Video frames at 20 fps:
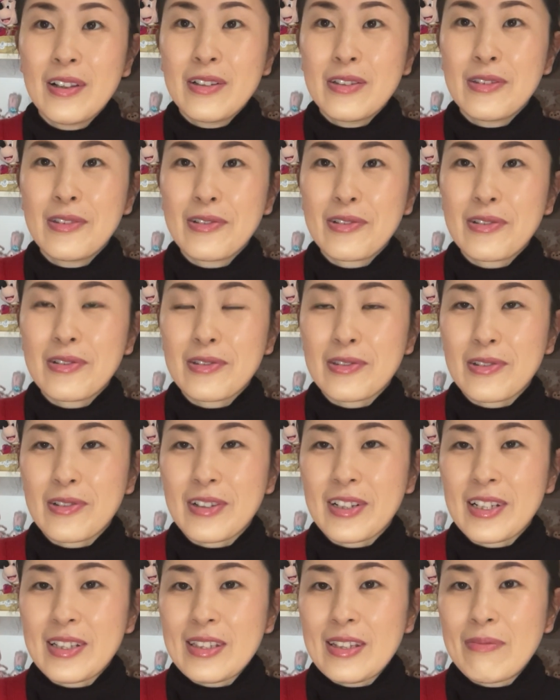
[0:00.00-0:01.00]
リュックと
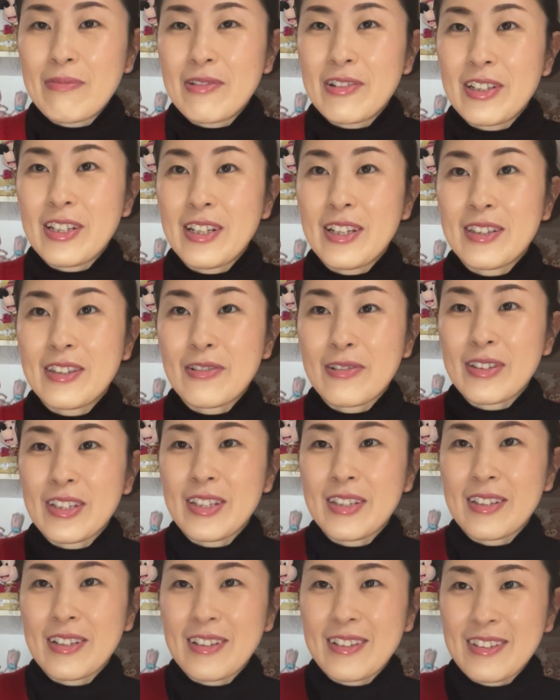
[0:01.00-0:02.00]
かにも入れておき
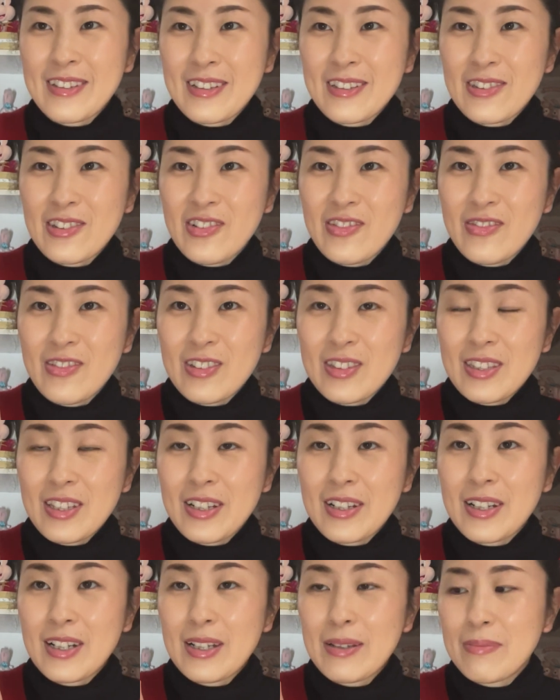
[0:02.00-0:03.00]
たいなと思って
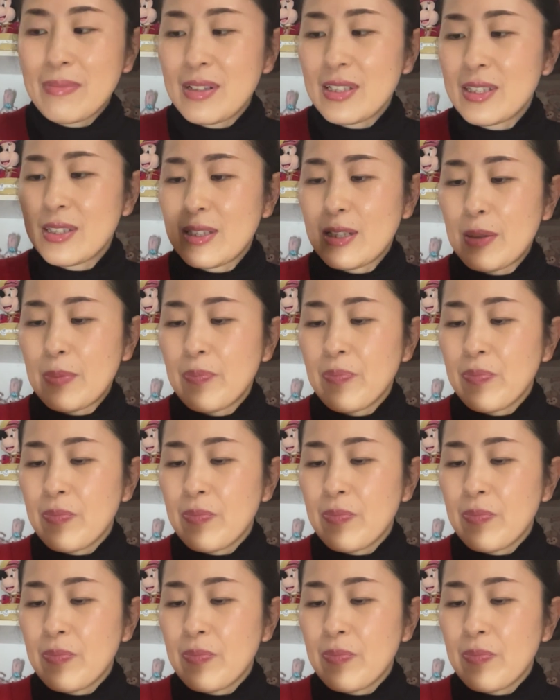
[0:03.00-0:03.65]
買いました。